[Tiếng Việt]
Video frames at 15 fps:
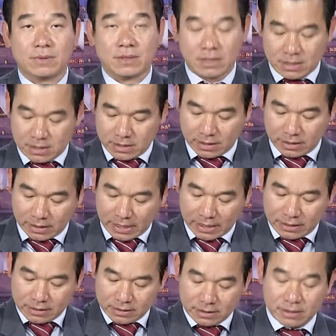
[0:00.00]
à, hiện
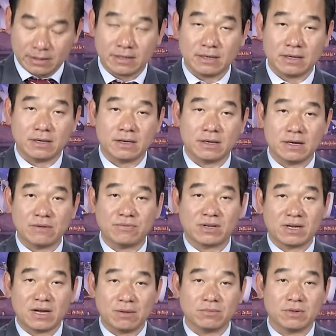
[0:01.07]
nay là David
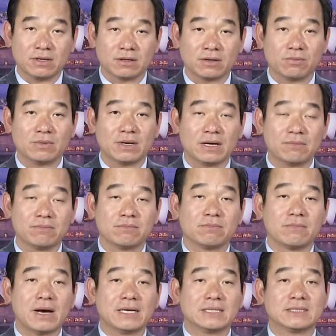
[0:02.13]
Cameron cũng đã
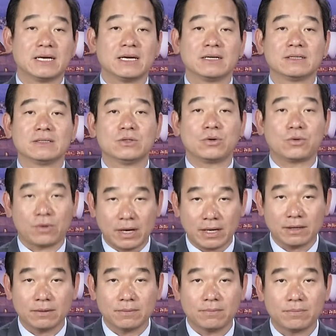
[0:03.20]
bay sang
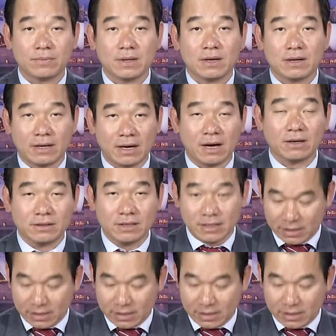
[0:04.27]
Ukraine gần như